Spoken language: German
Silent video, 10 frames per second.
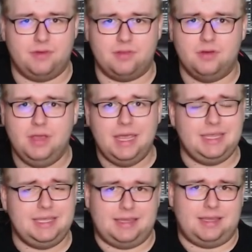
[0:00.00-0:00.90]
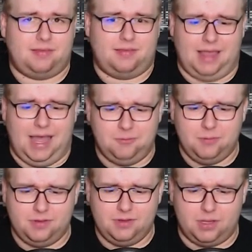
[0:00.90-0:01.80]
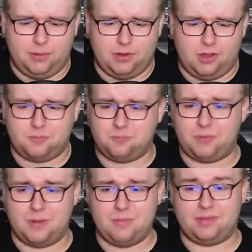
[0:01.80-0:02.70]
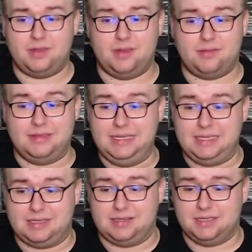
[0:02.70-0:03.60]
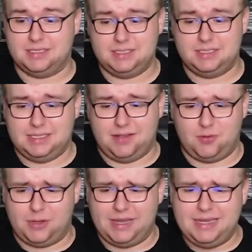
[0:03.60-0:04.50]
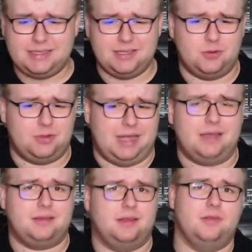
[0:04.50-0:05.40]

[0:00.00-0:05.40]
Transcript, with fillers: Also ich, das hat man sich, glaube ich, auch bei Mercedes nicht so richtig durchdacht.